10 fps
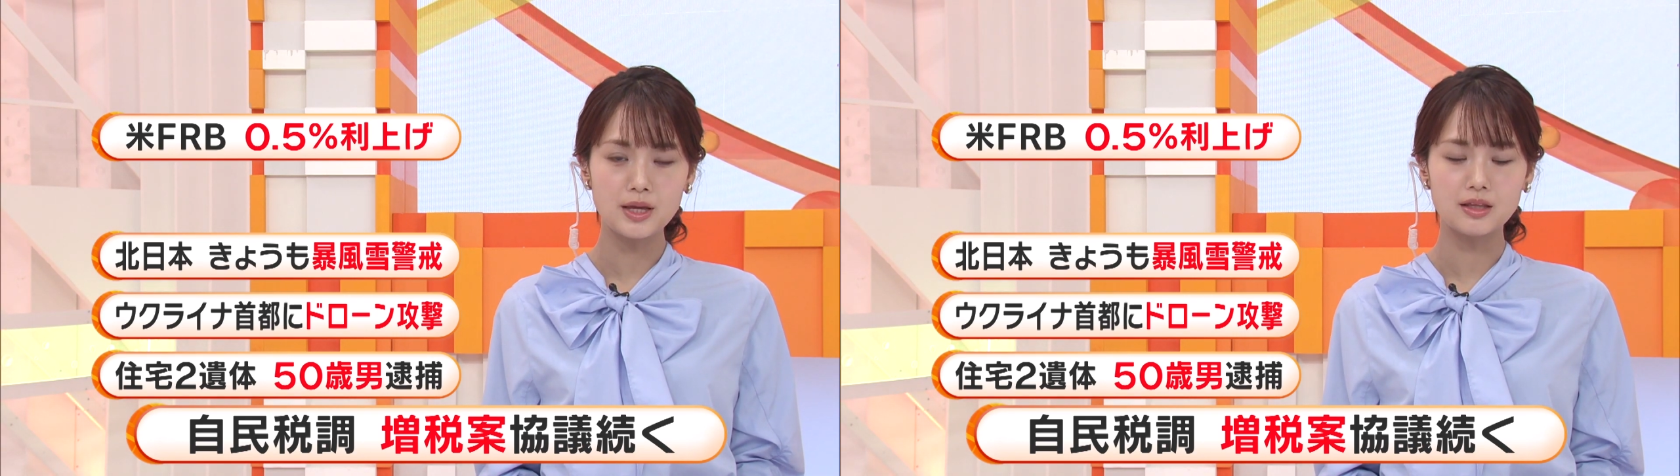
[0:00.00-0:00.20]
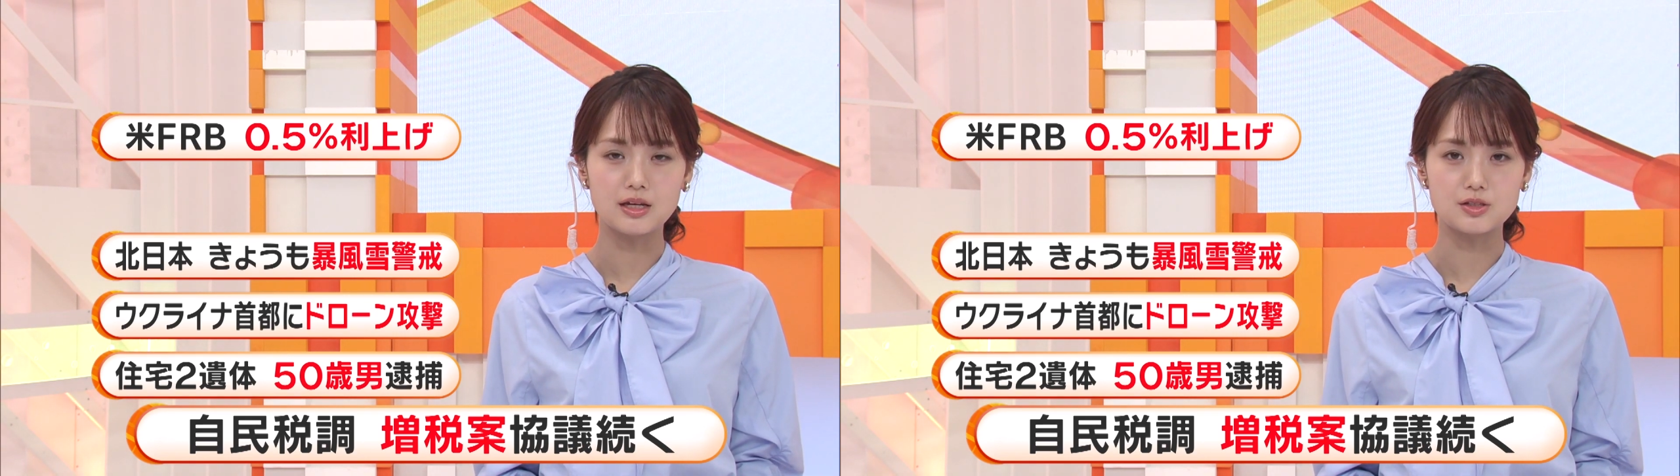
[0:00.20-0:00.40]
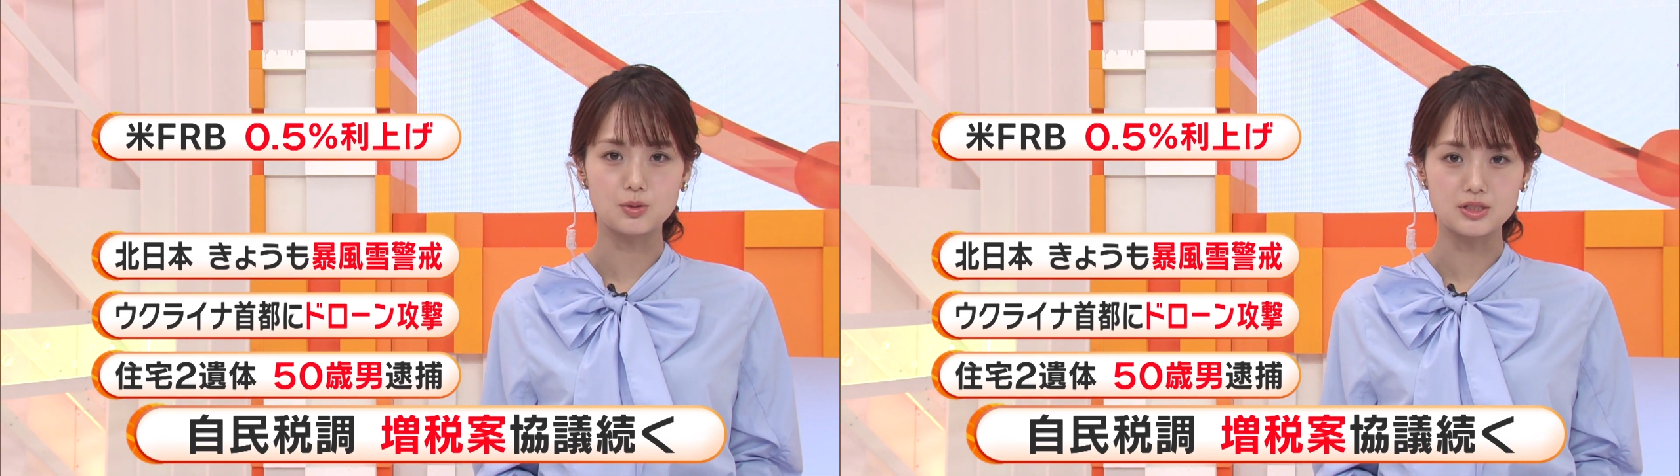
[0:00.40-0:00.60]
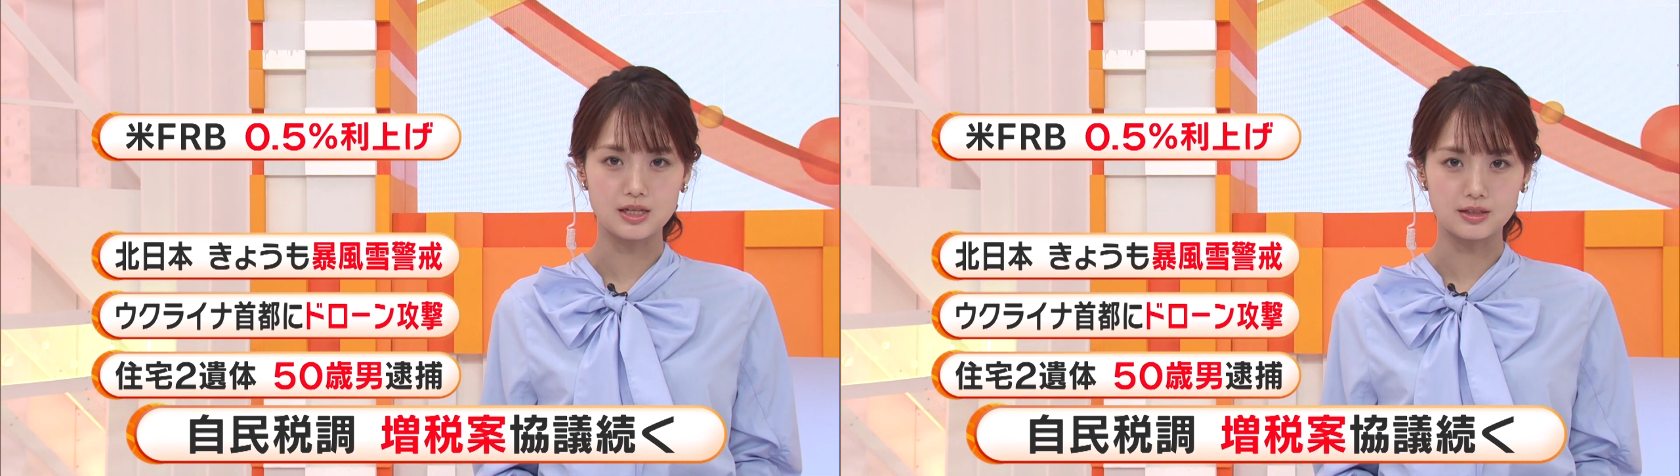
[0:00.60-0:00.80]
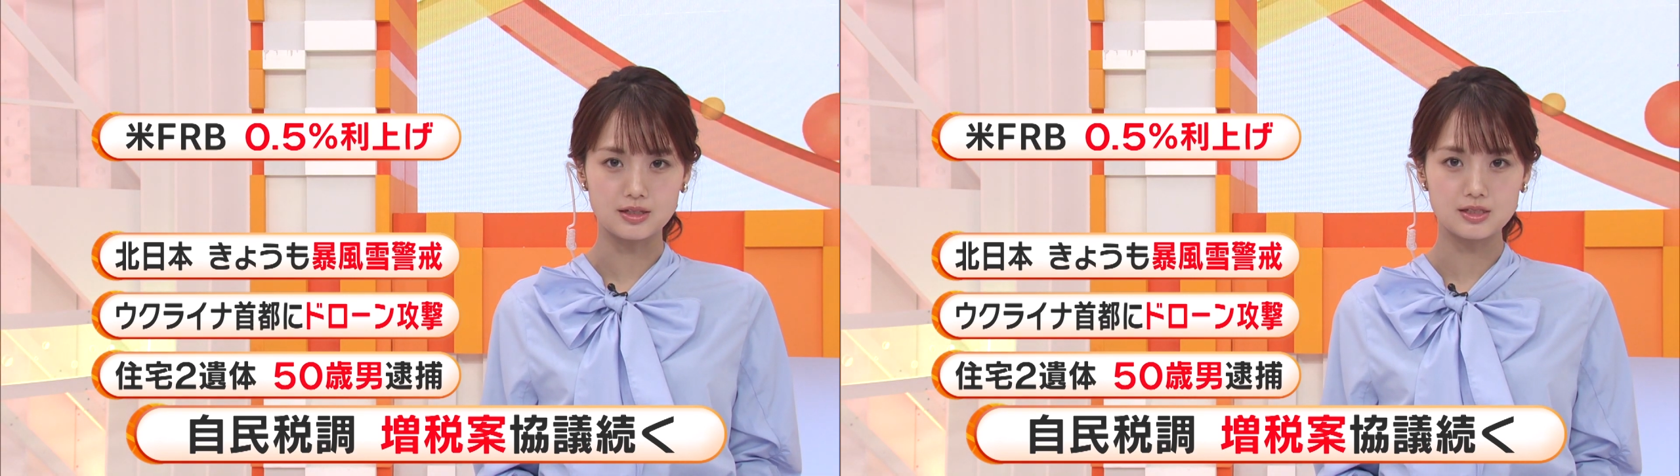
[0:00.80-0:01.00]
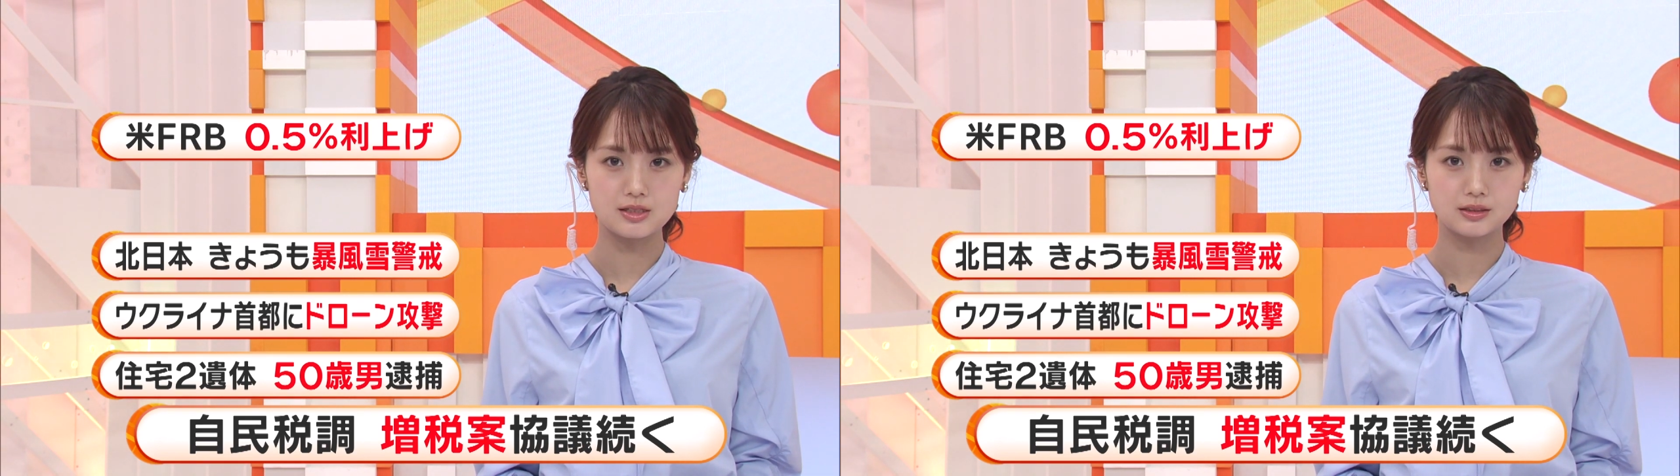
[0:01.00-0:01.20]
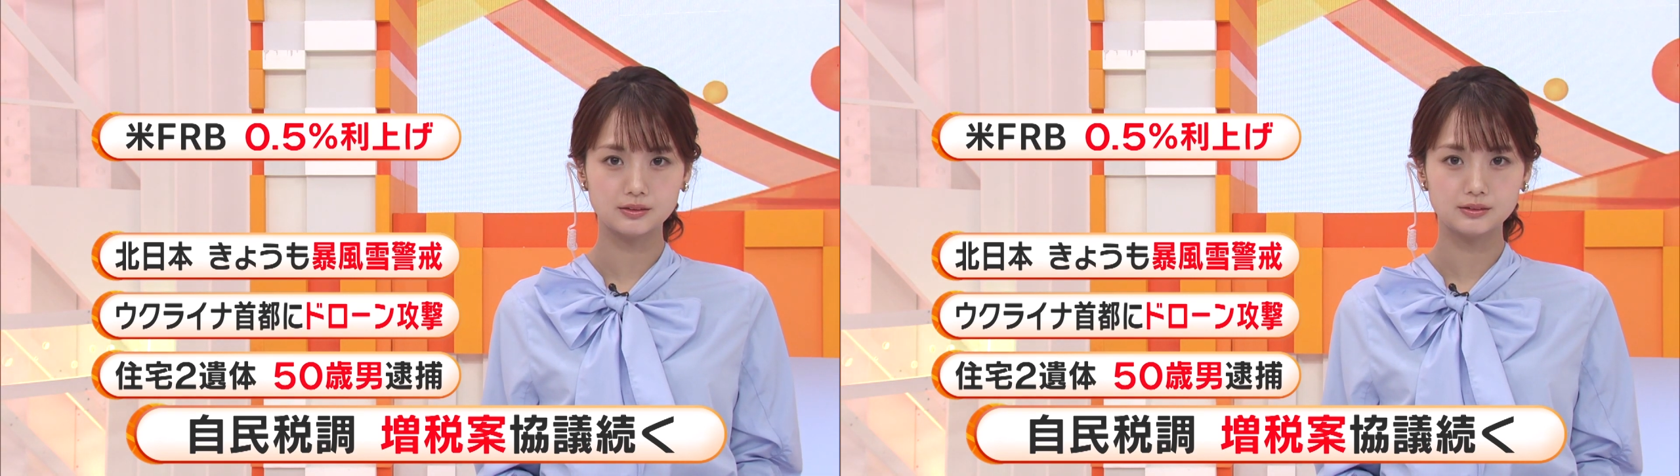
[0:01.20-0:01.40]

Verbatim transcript: 明な情勢です